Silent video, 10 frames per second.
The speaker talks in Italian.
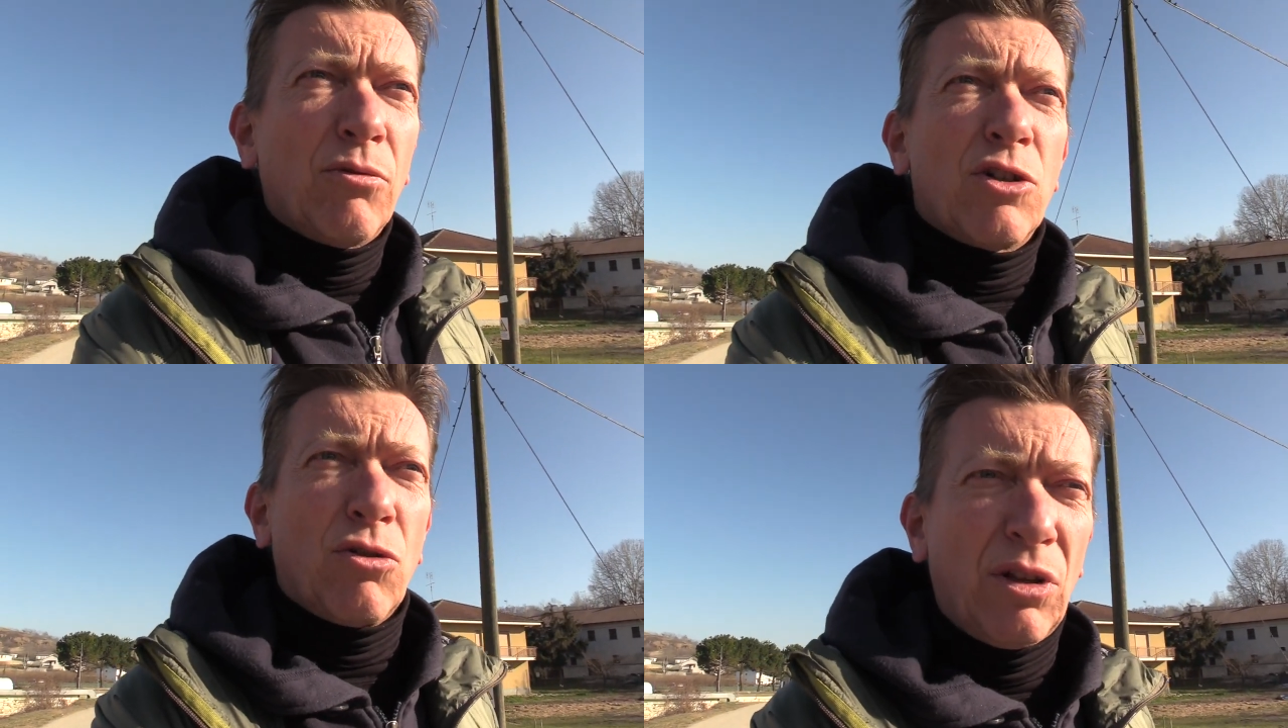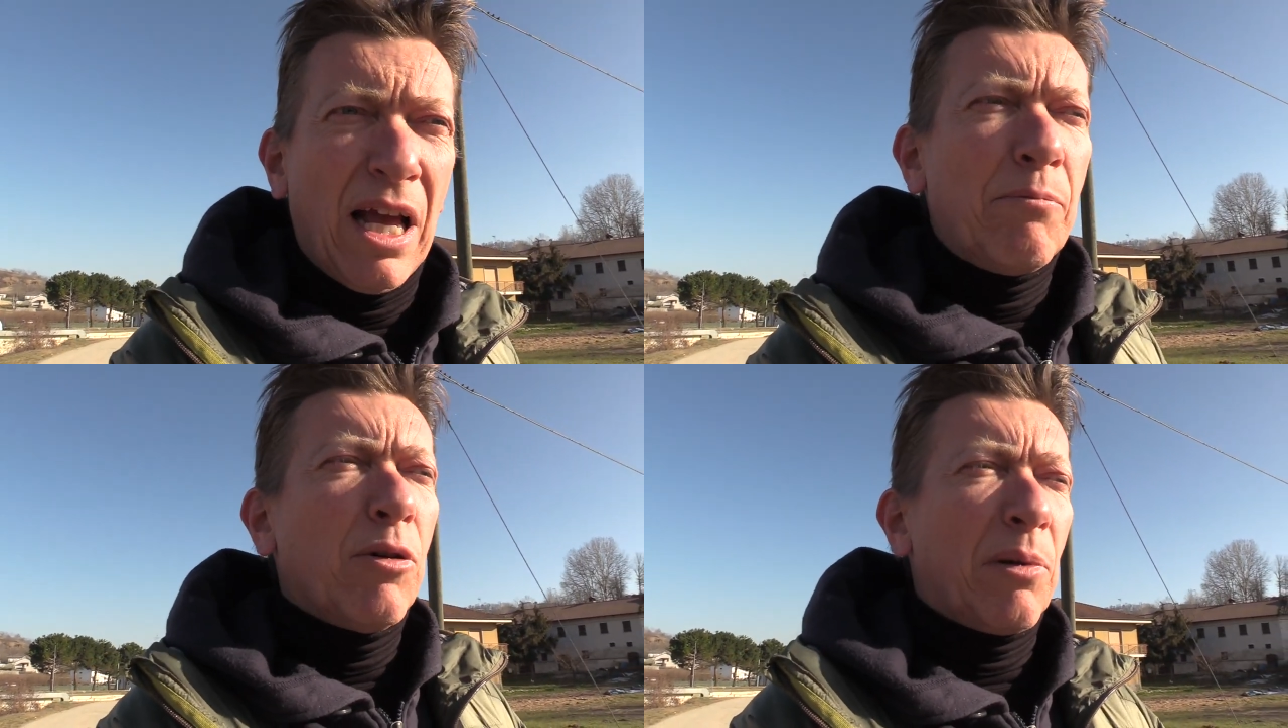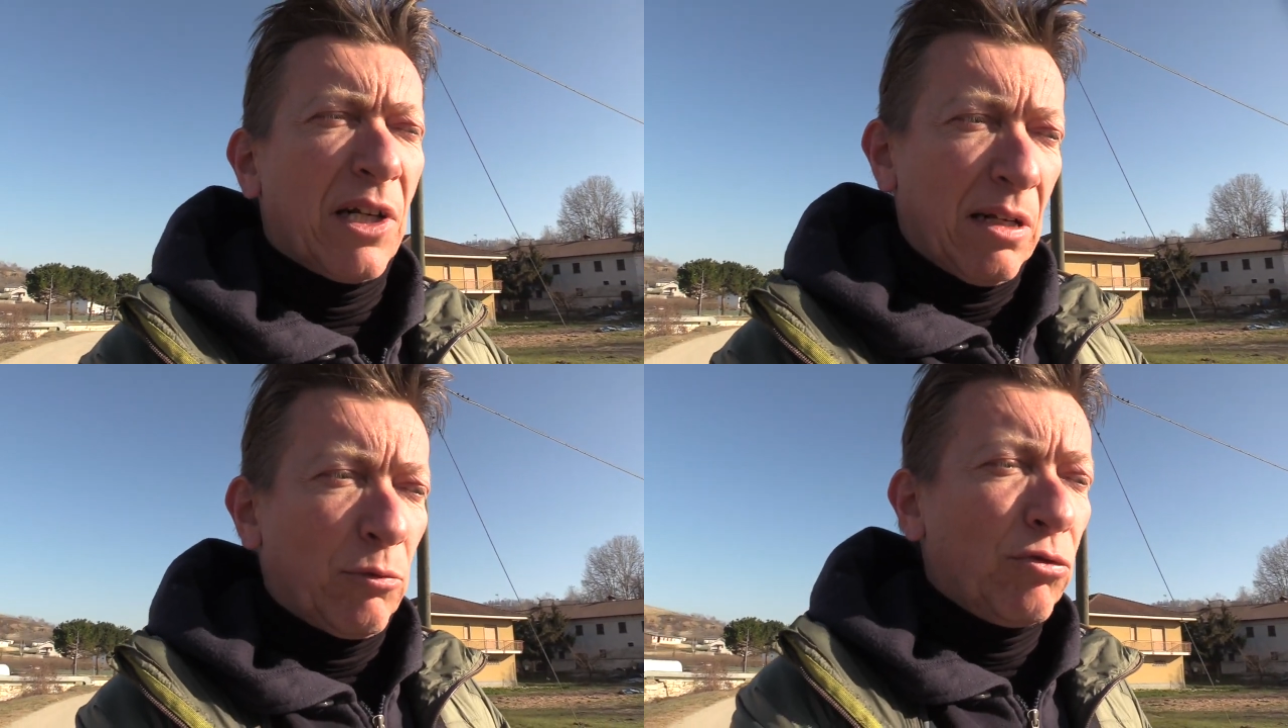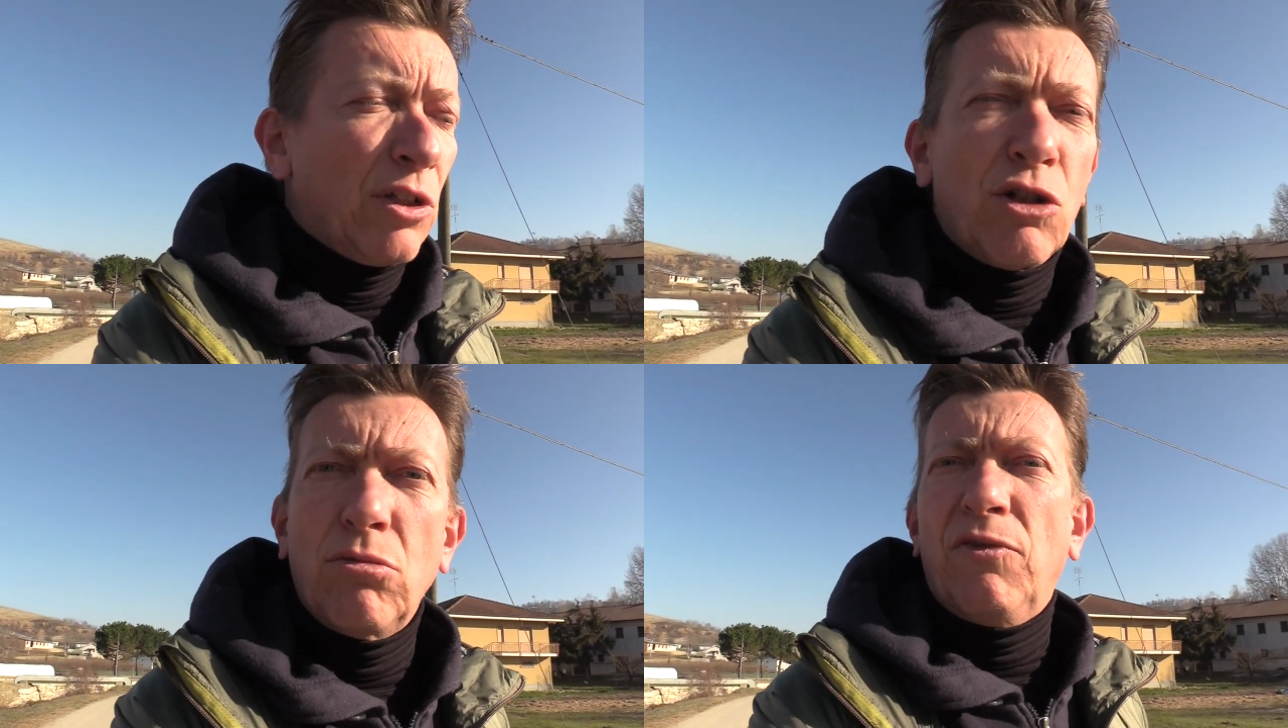questo tempo, perché siamo
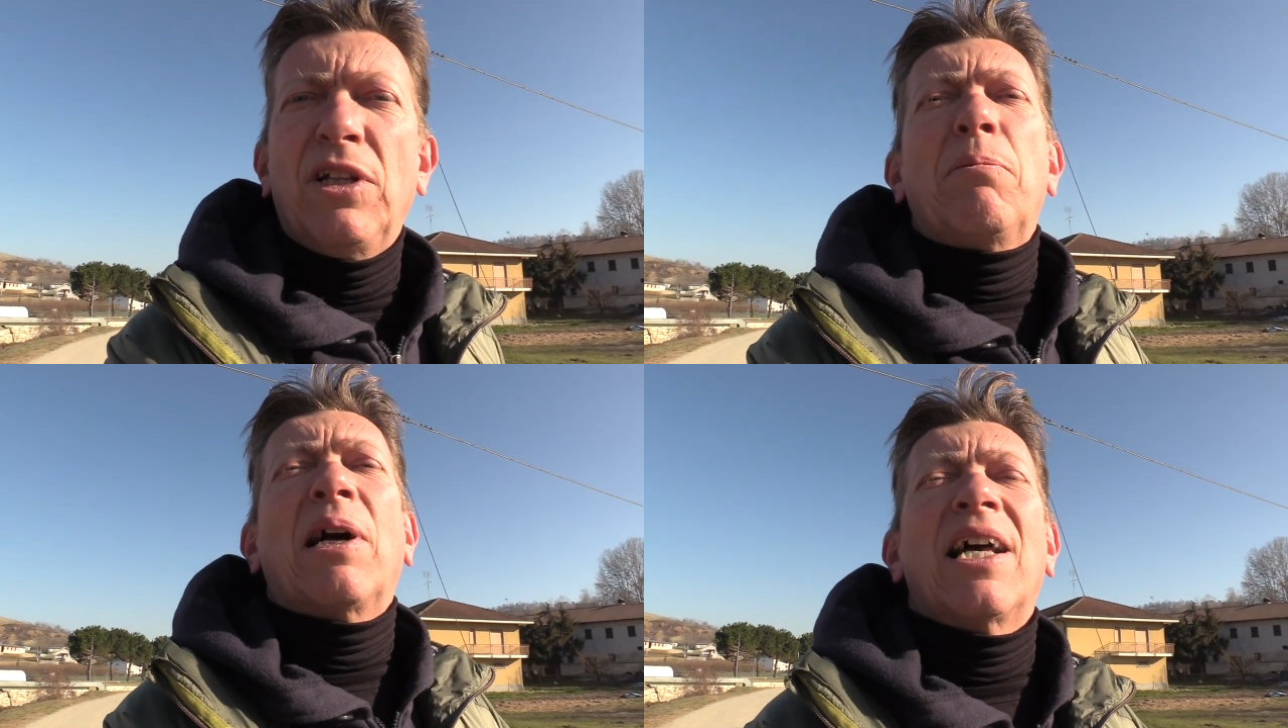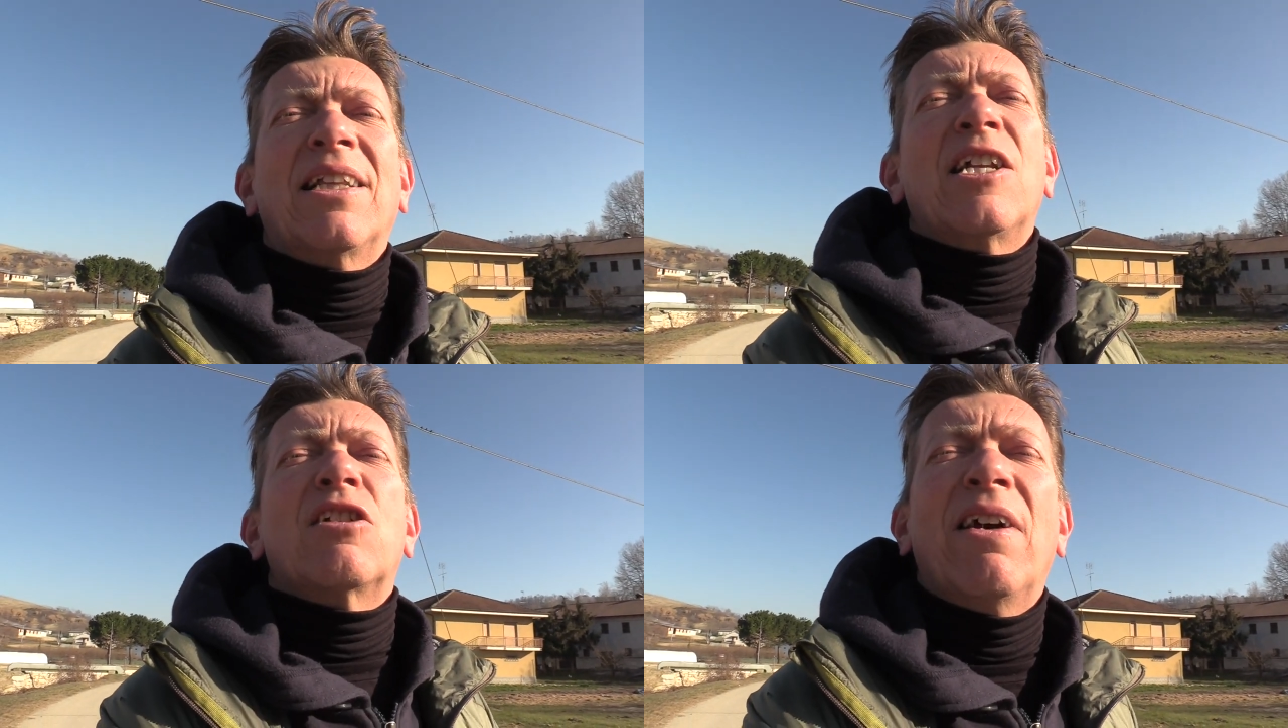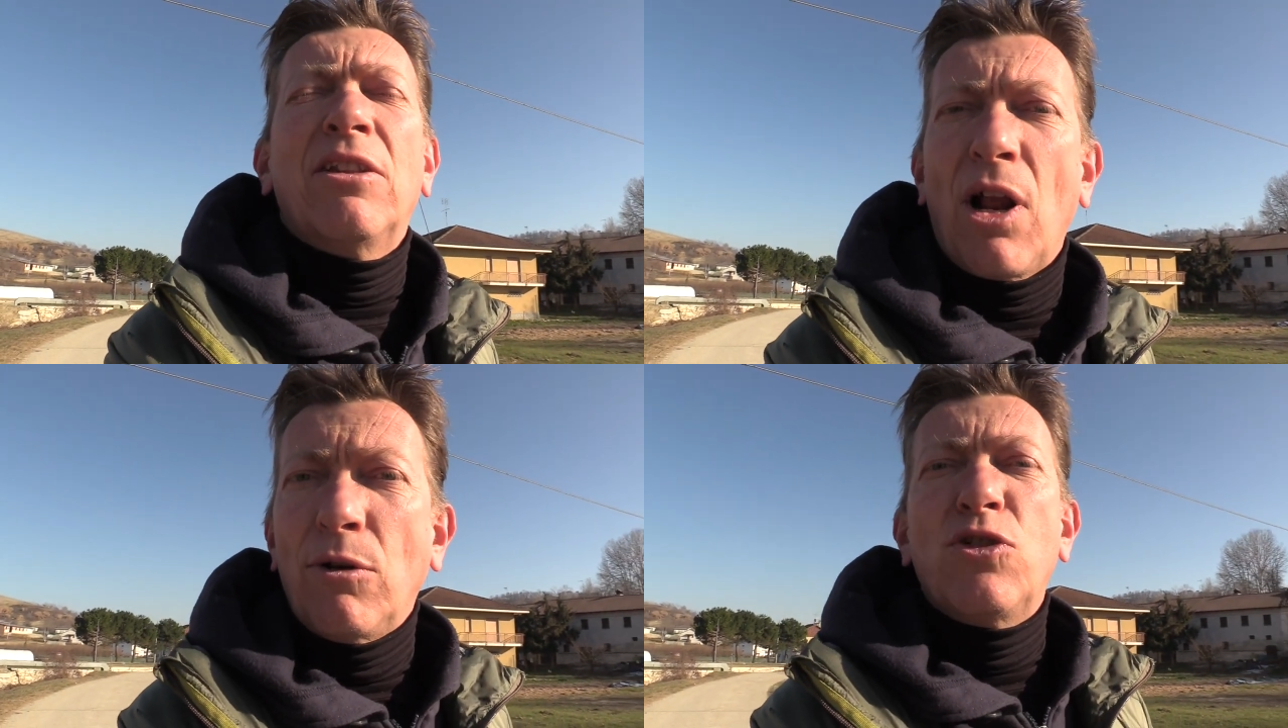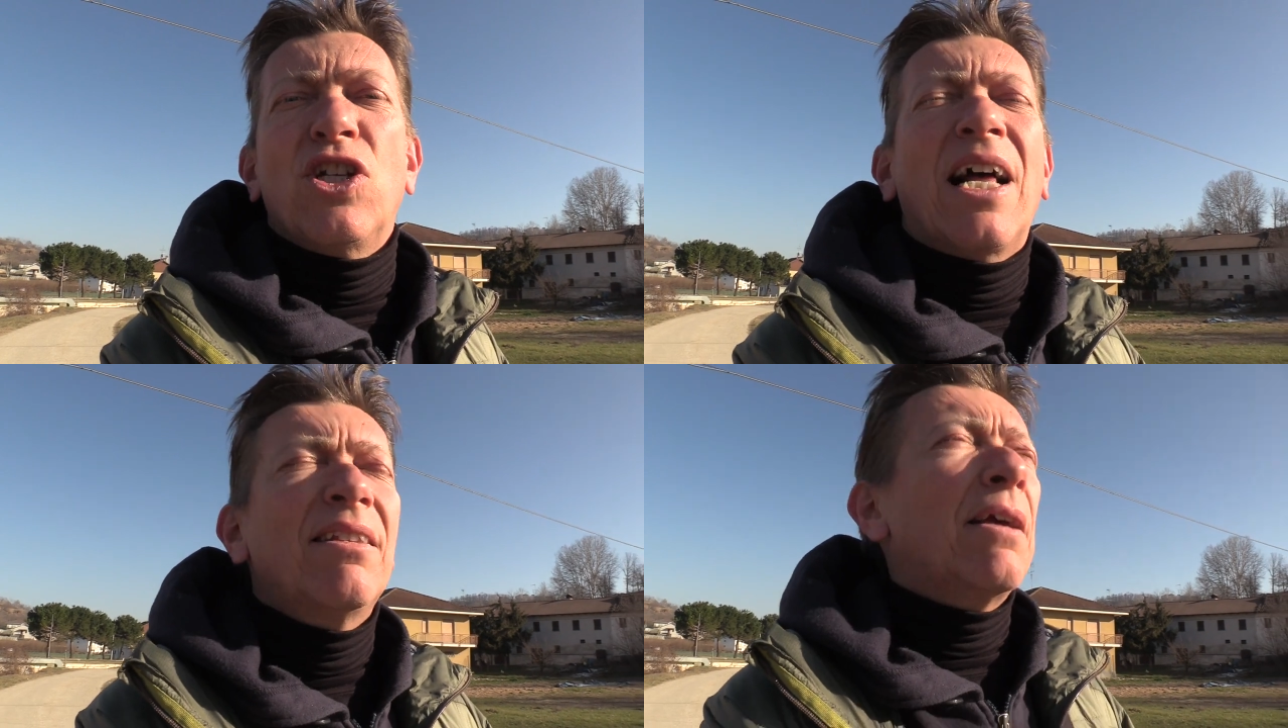tutti stufi di pagare delle svette
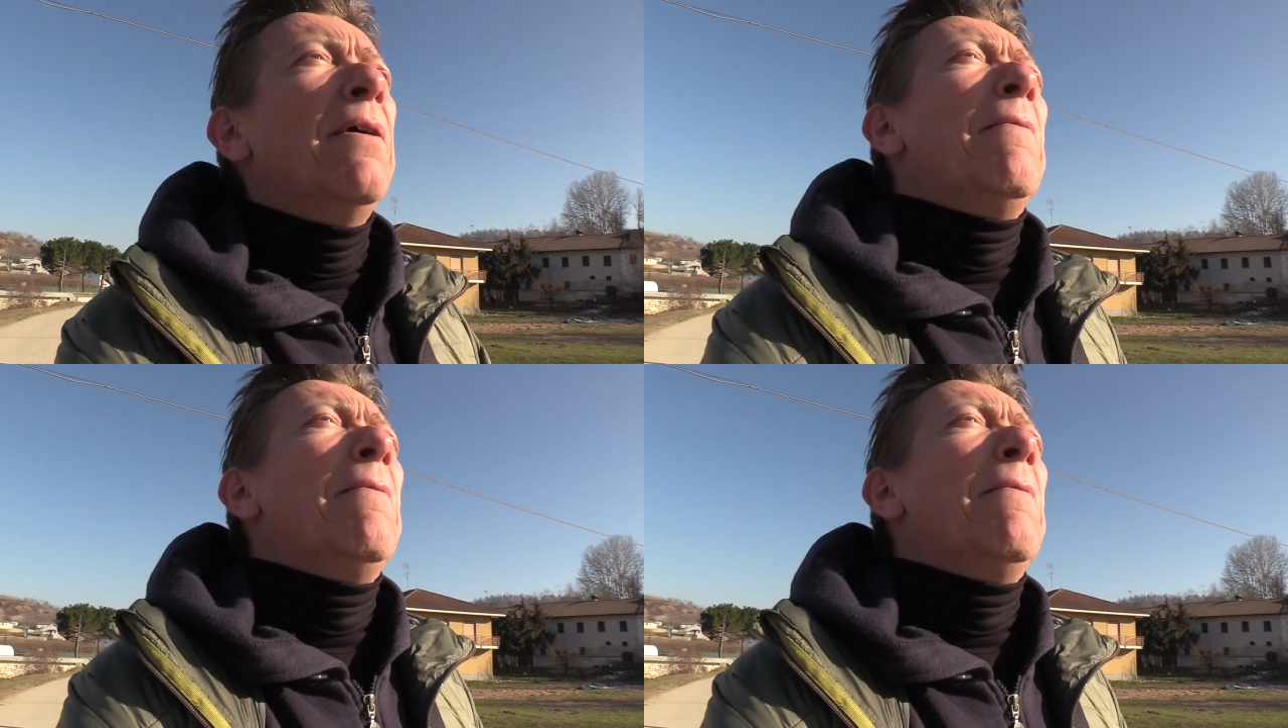allucinanti